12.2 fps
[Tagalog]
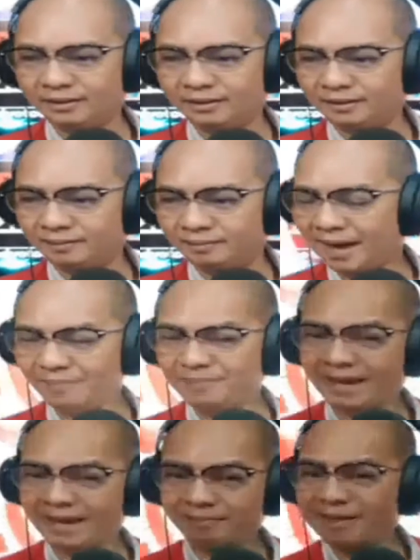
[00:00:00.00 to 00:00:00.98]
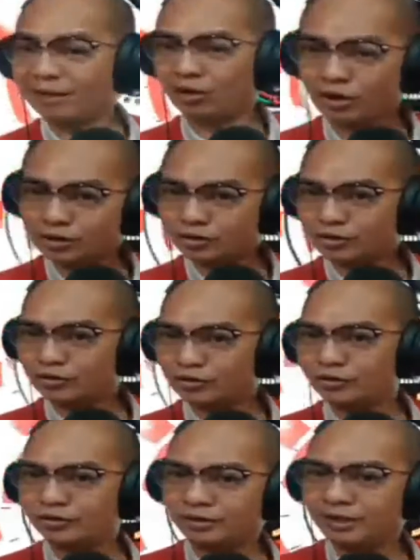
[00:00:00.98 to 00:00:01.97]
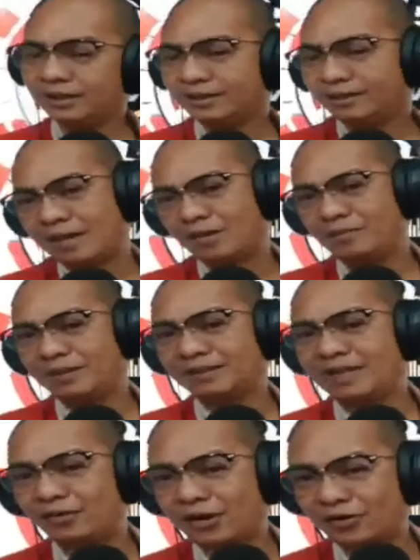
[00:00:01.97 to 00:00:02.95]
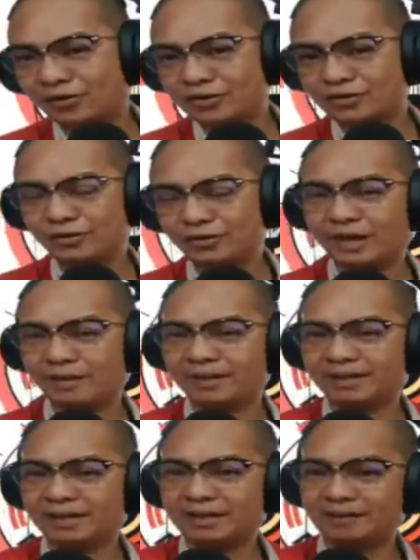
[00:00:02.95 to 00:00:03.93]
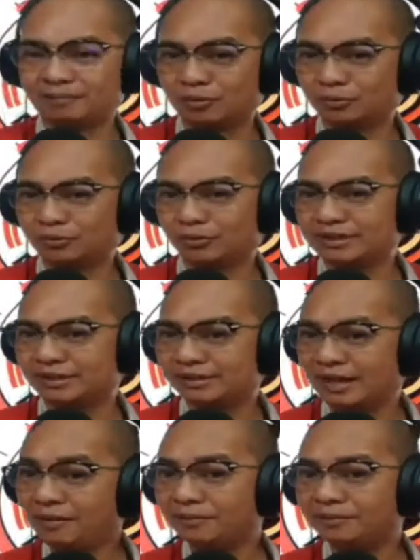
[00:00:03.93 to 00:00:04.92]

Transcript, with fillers: mga biyan because eh, balumanta kung anong rason nga man nga ginabuto ka sang tao.